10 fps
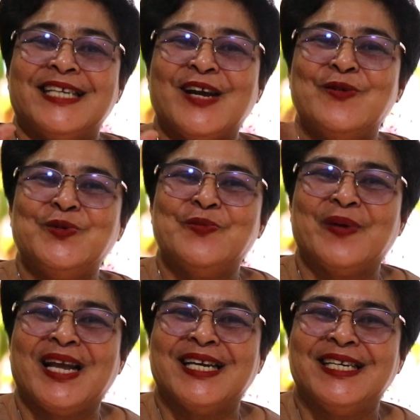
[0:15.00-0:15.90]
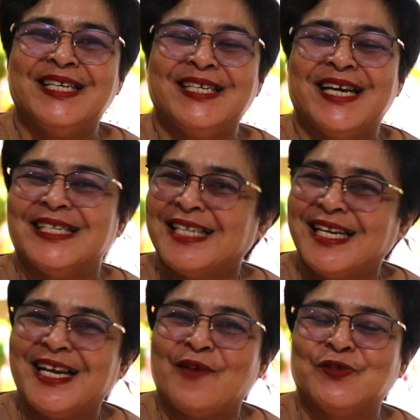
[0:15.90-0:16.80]
Shalom, jumpa lagi dengan saya
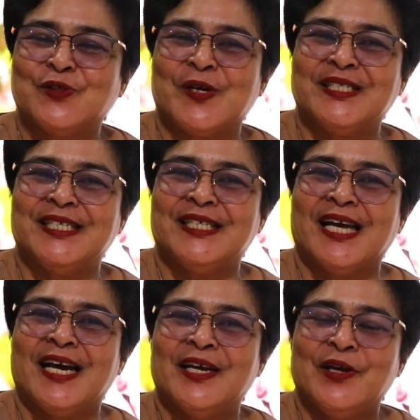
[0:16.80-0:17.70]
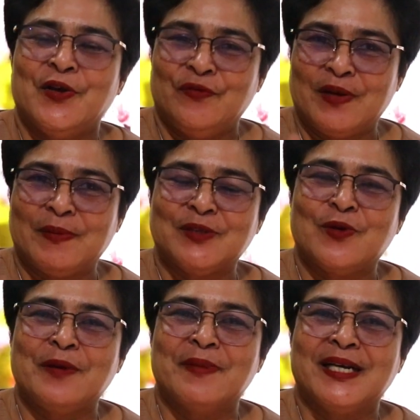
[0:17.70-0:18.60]
di Kelavo Sukacita. Firman
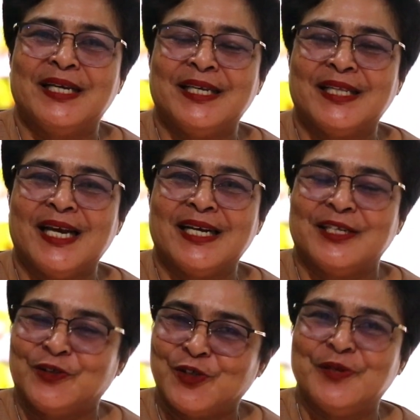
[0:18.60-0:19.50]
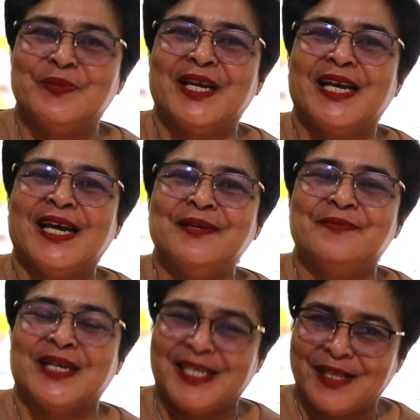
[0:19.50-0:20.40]
Tuhan bagi kita akan terus diberikan.
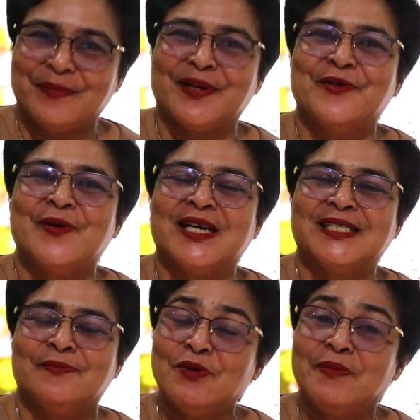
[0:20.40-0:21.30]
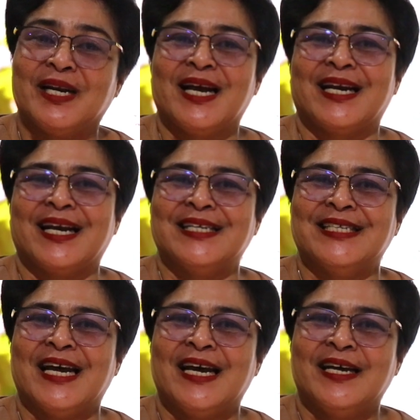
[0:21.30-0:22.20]
Mari kita berdoa sebelum
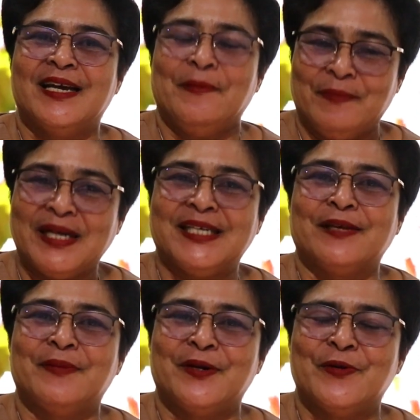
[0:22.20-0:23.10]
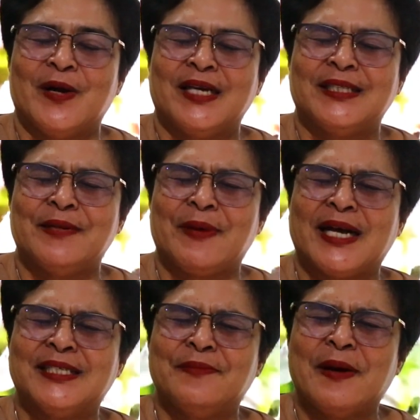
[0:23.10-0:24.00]
mendengarkannya. Mari kita berdoa. Terima
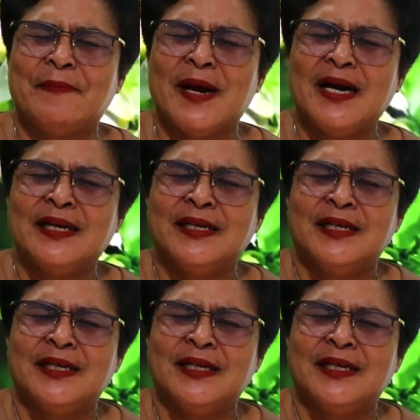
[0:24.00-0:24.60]
kasih Bapa.